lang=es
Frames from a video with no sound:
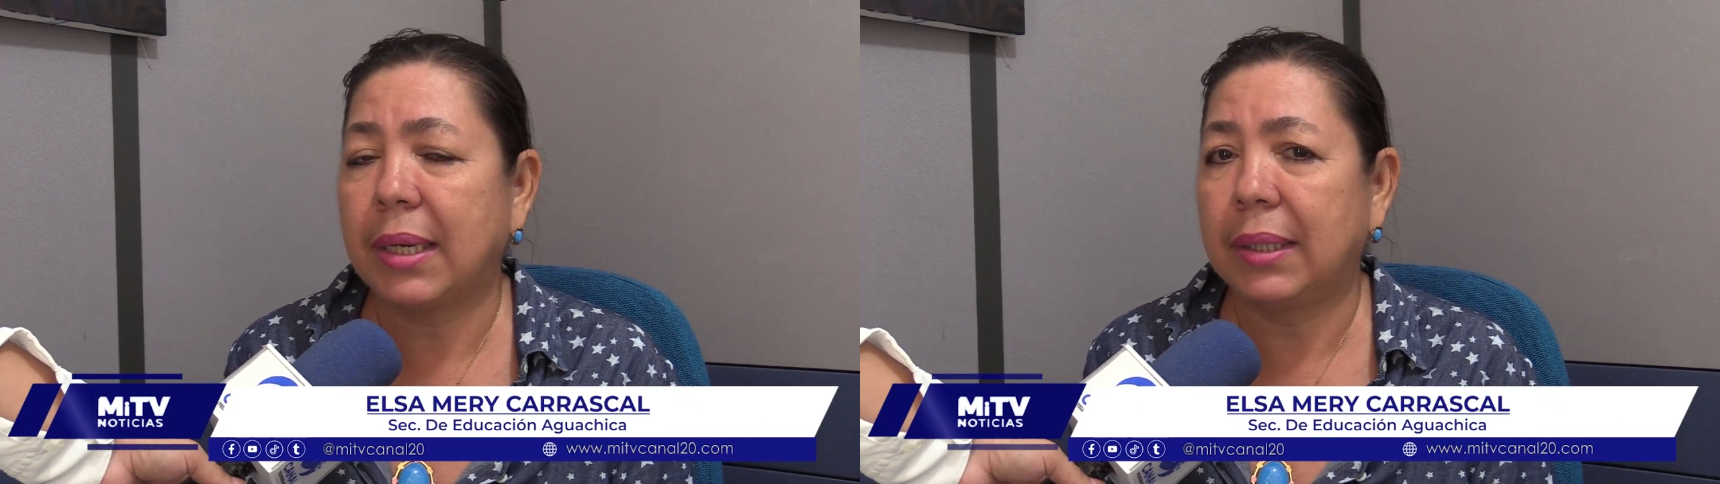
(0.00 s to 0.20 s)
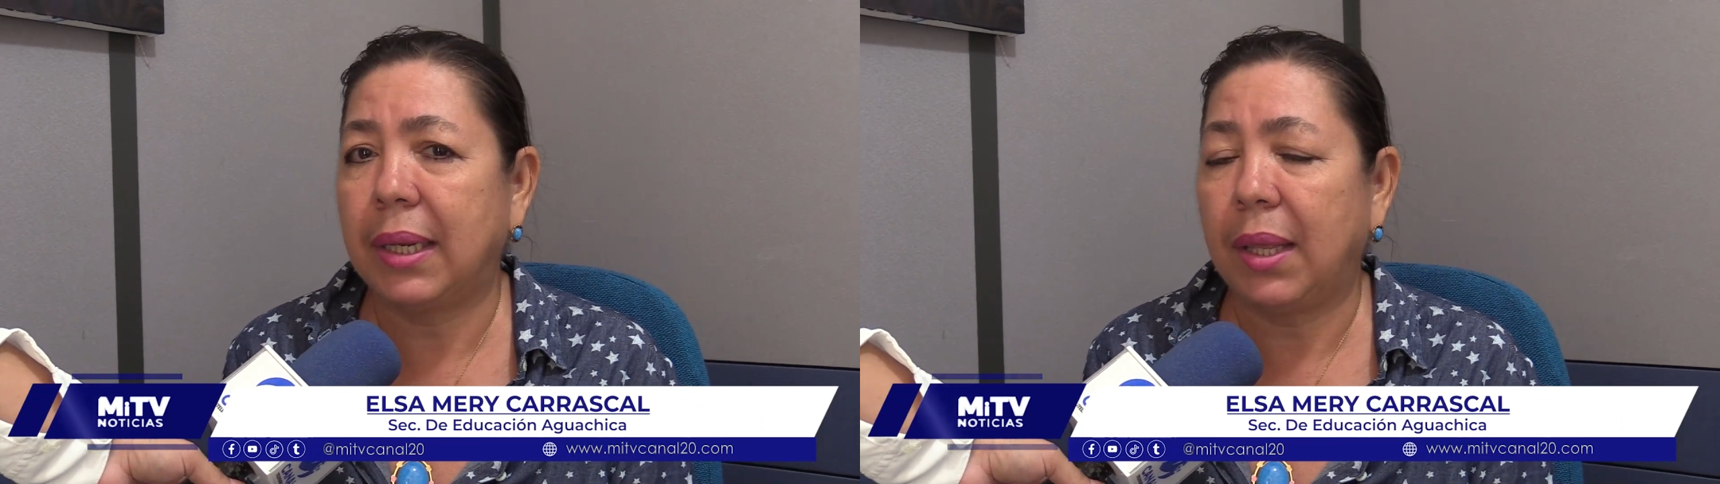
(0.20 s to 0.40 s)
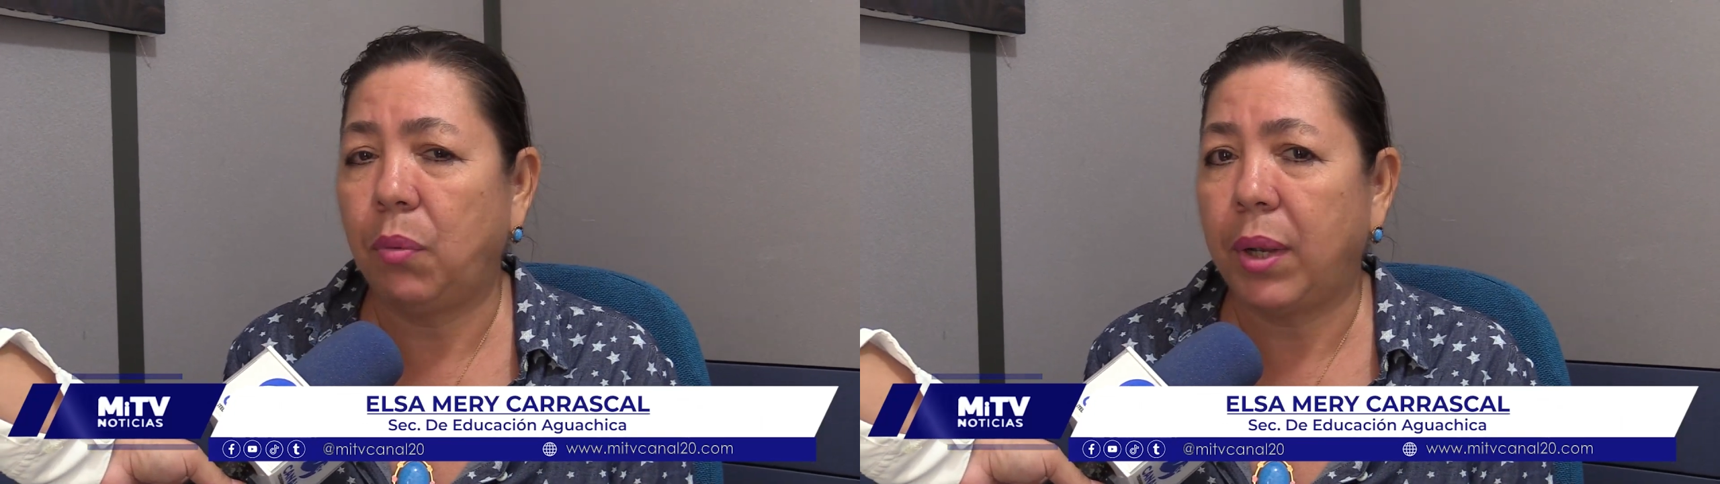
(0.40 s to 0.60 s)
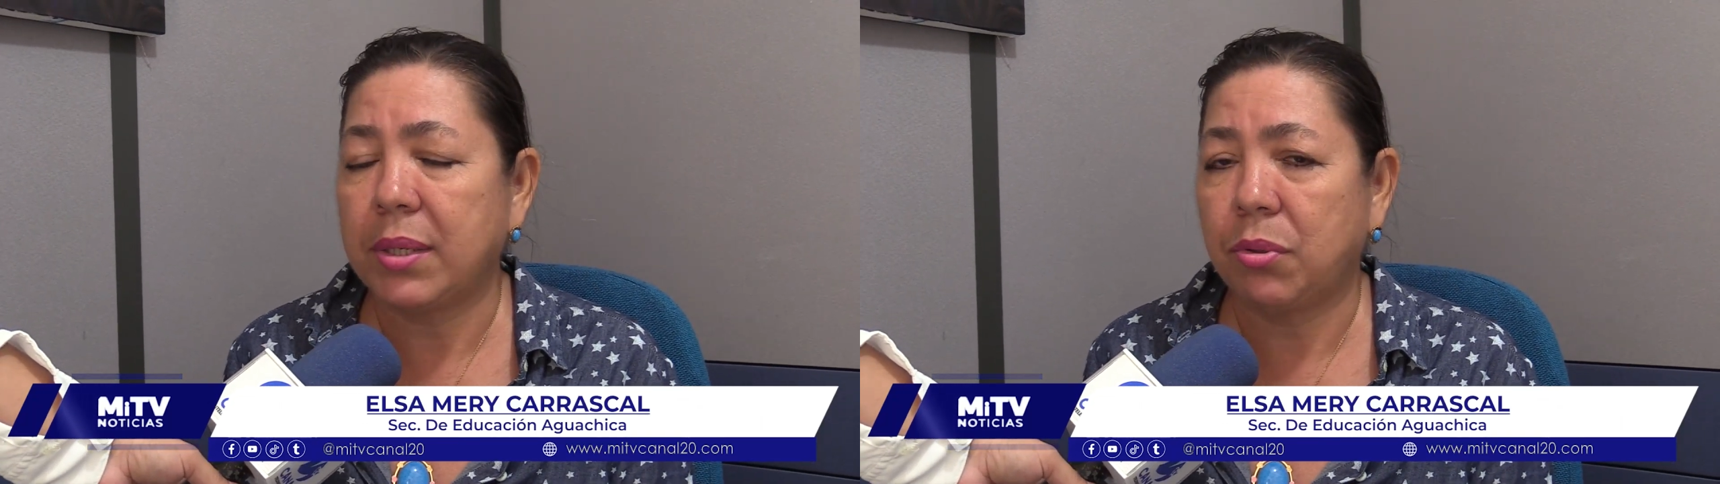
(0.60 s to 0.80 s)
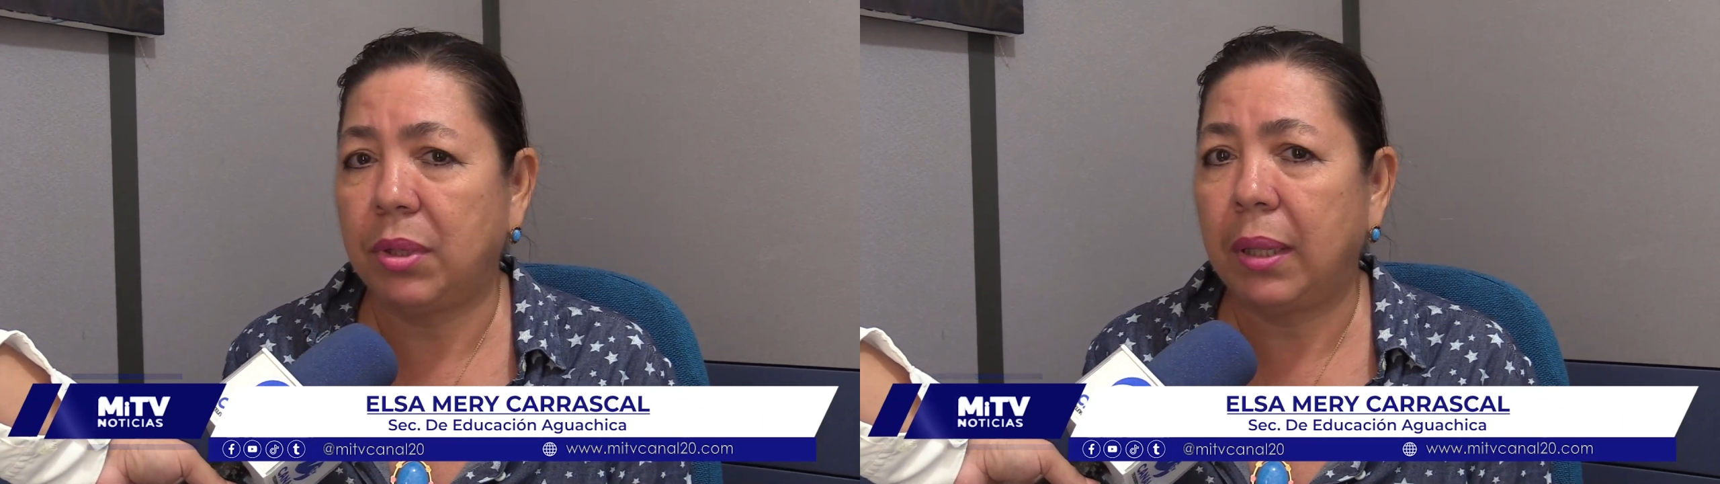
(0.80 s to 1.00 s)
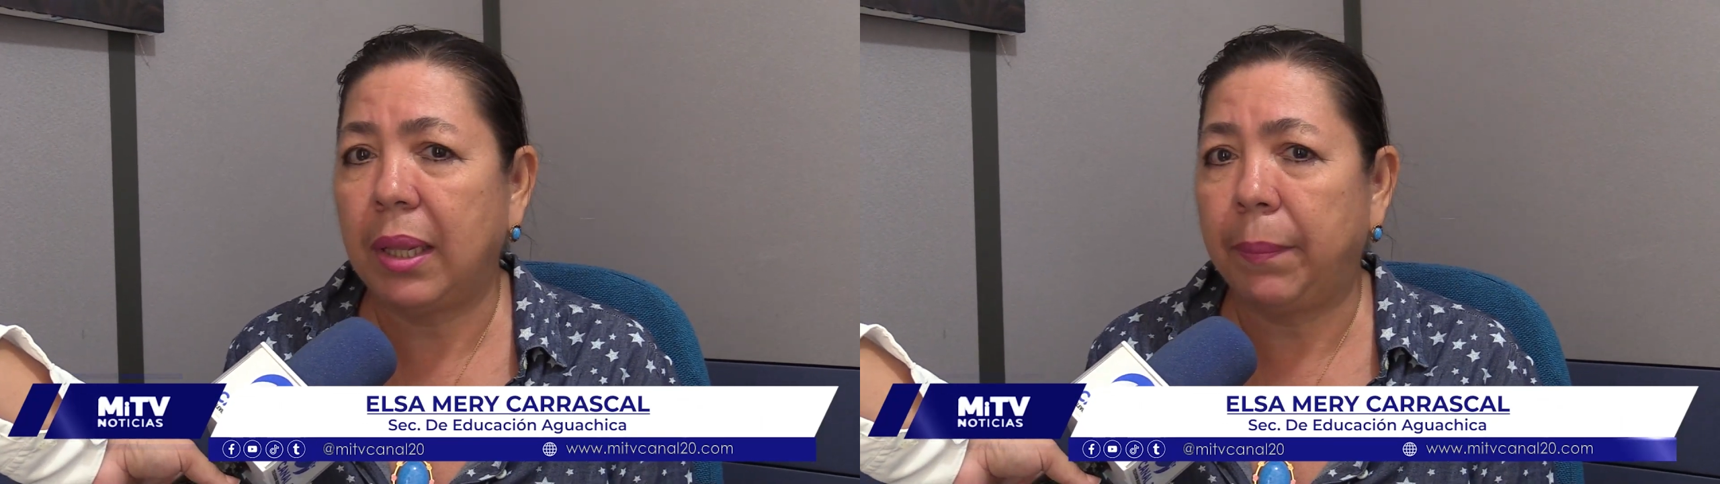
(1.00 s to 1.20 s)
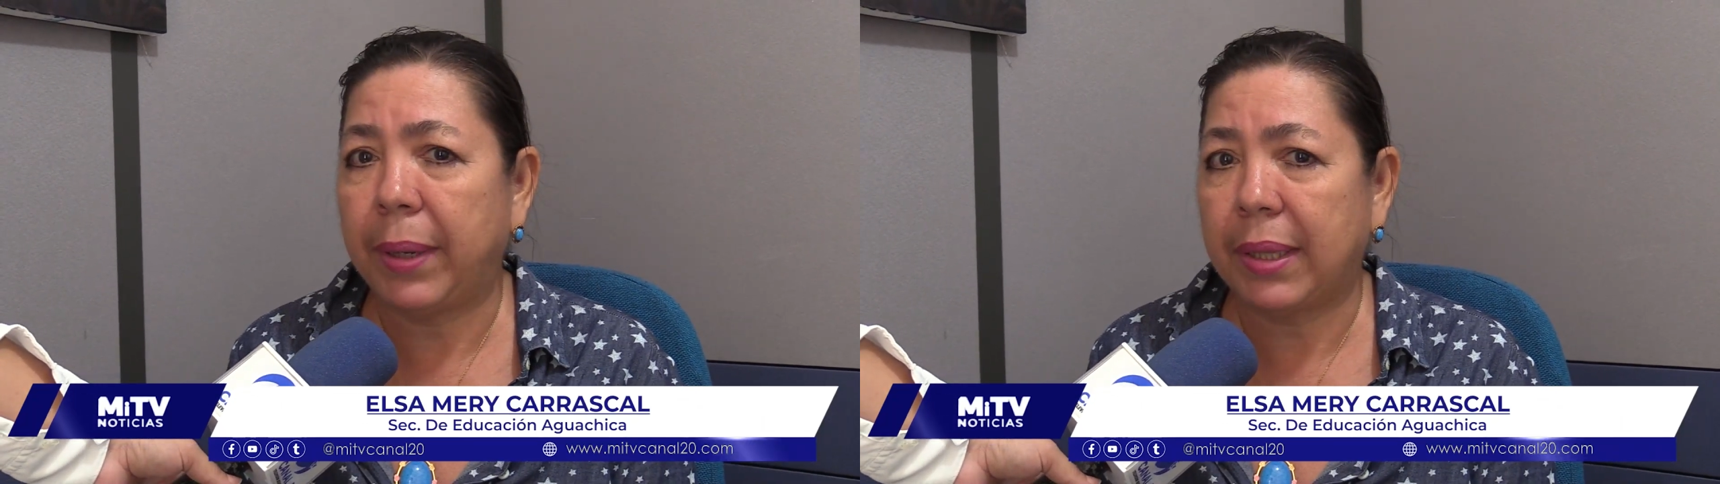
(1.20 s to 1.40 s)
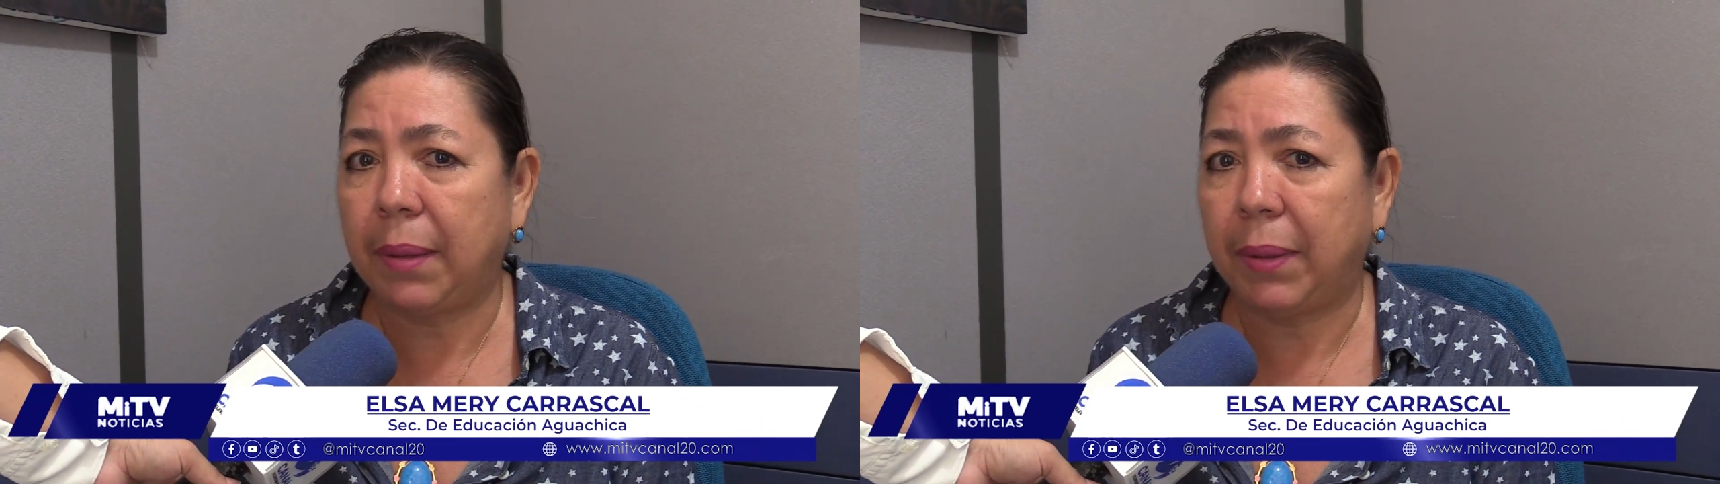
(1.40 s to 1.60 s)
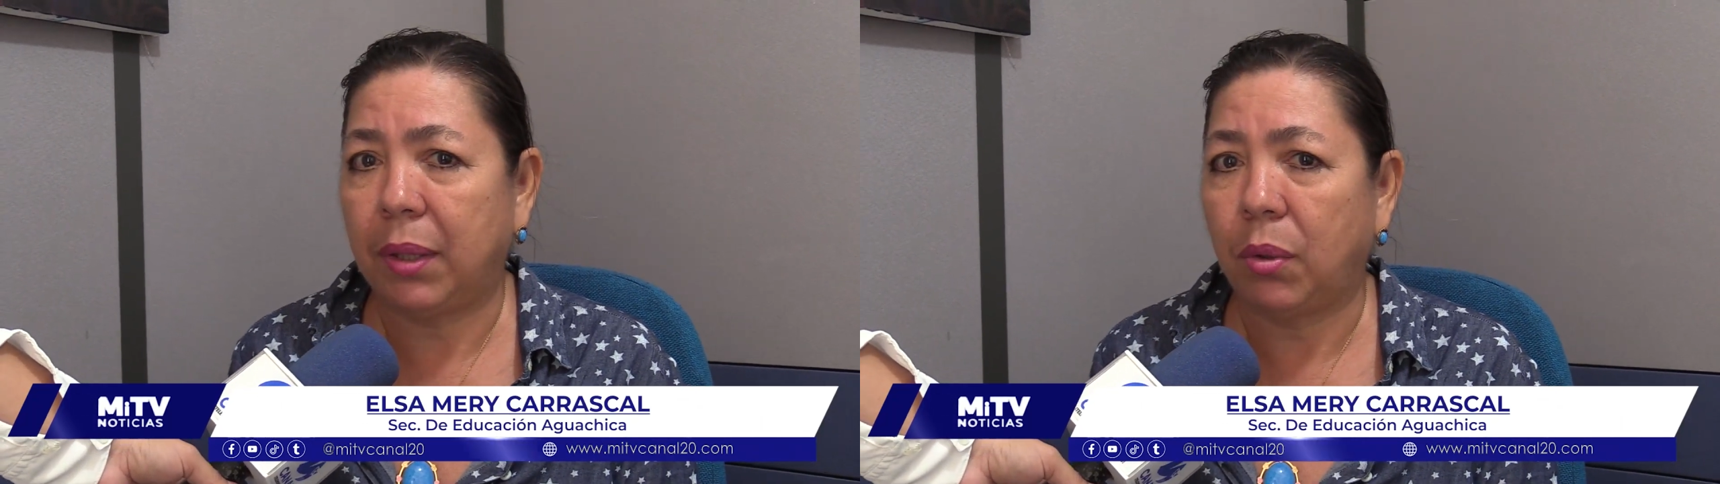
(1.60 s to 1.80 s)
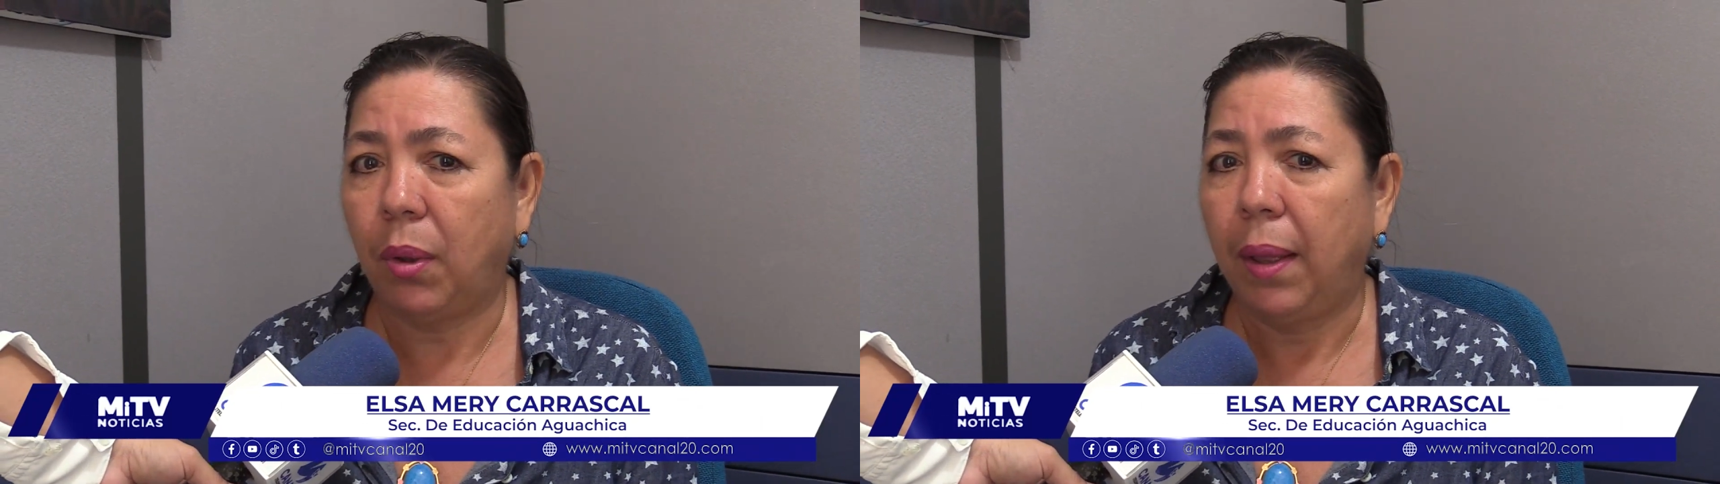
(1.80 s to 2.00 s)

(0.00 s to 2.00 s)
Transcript: Secretaría de Educación del departamento